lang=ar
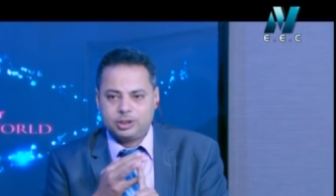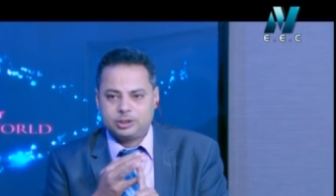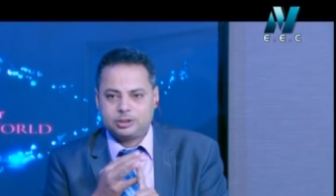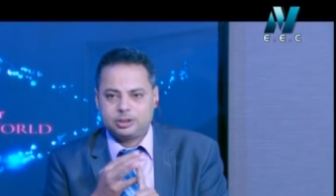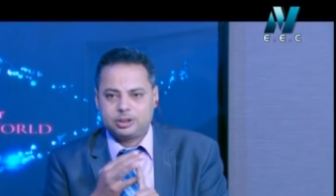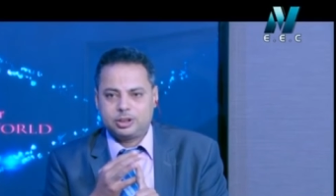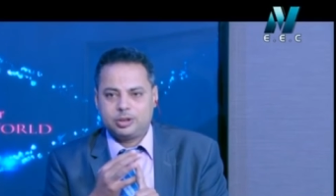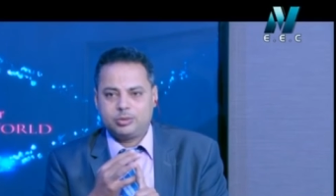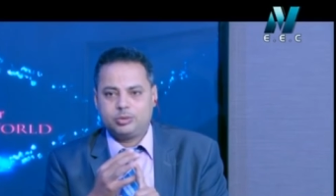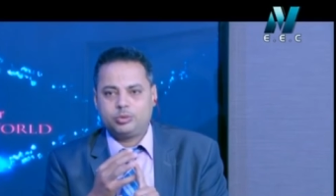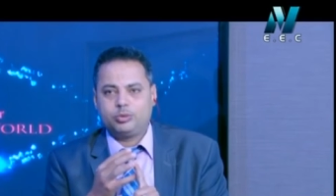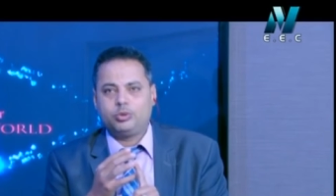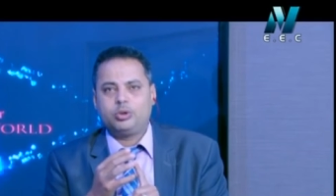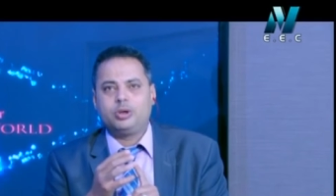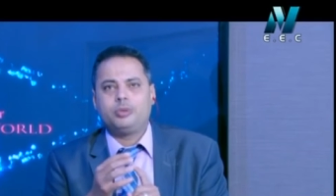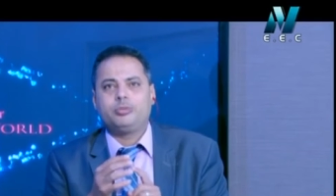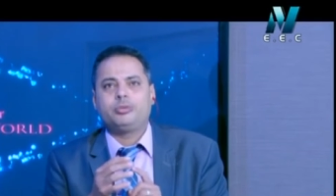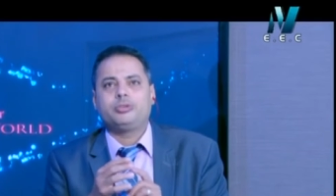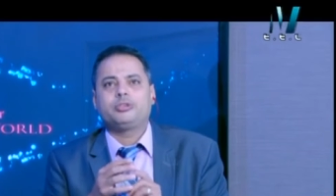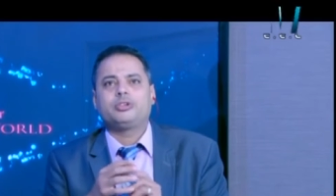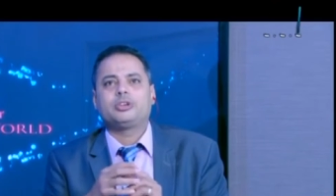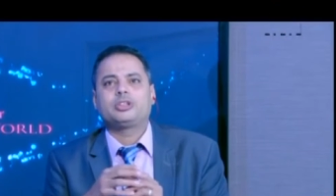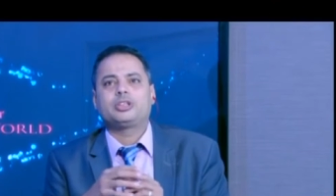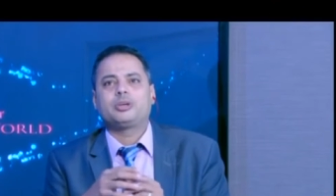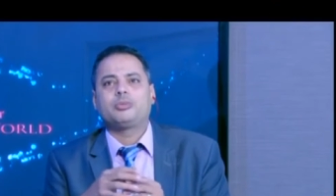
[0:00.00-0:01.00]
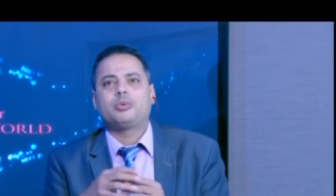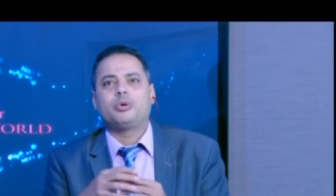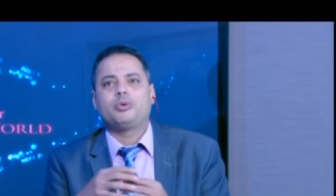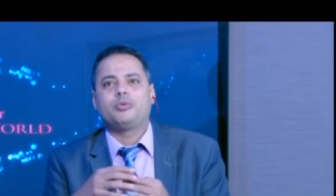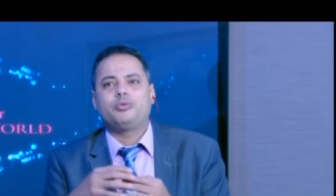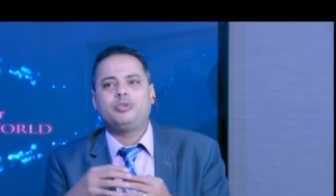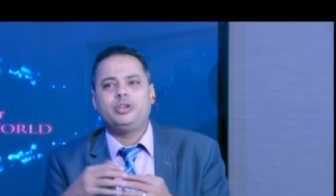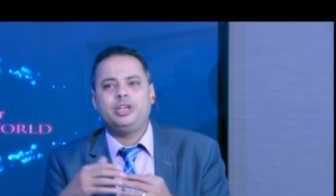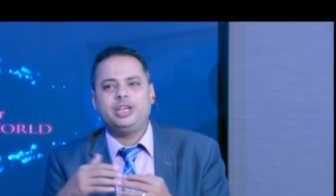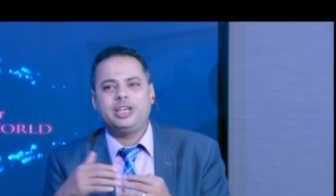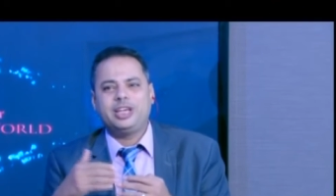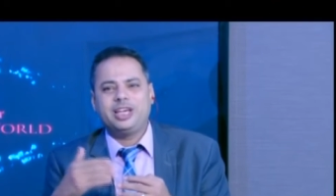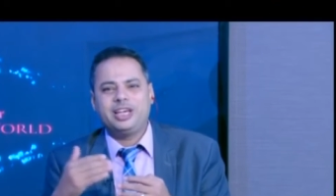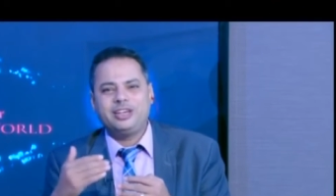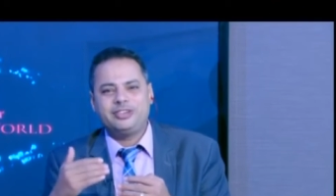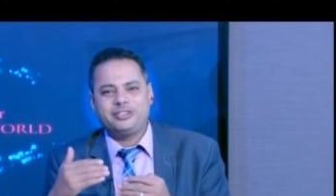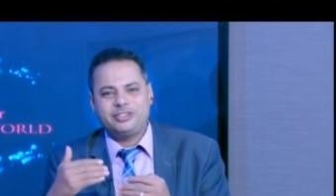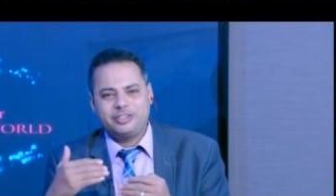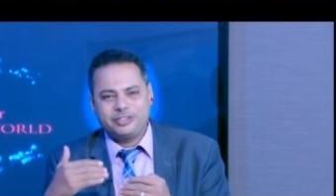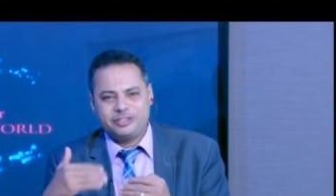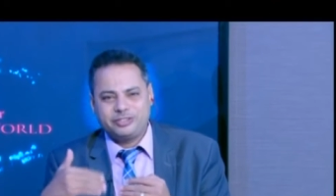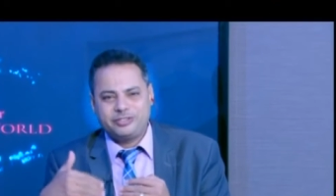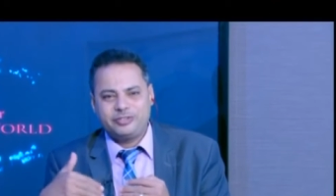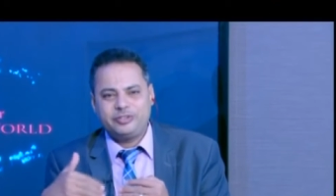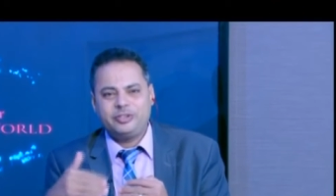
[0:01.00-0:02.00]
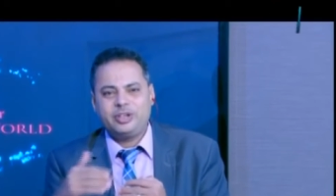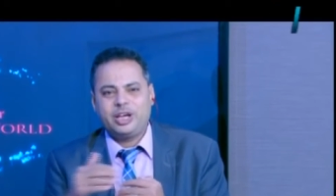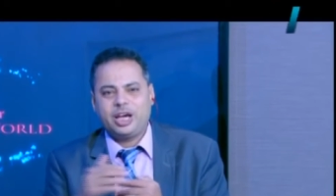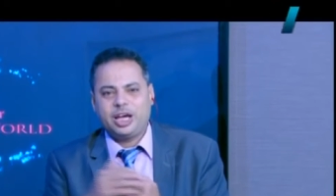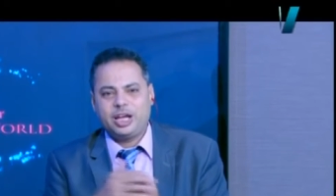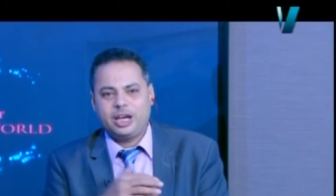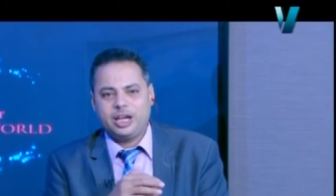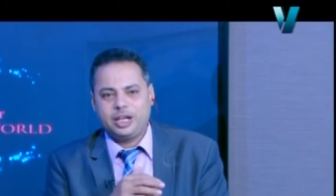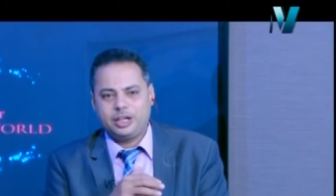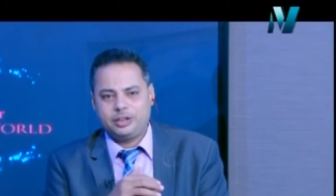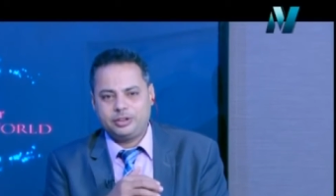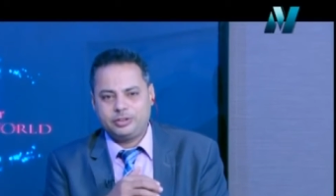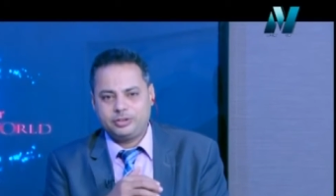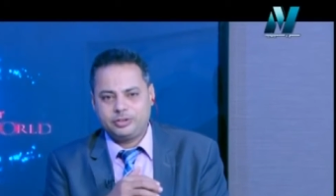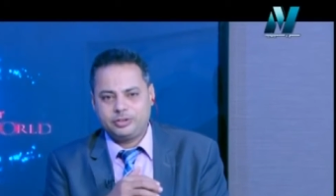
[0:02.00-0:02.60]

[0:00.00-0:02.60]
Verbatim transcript: طب تقول لي يا مستر طب لو في كيسز في حالات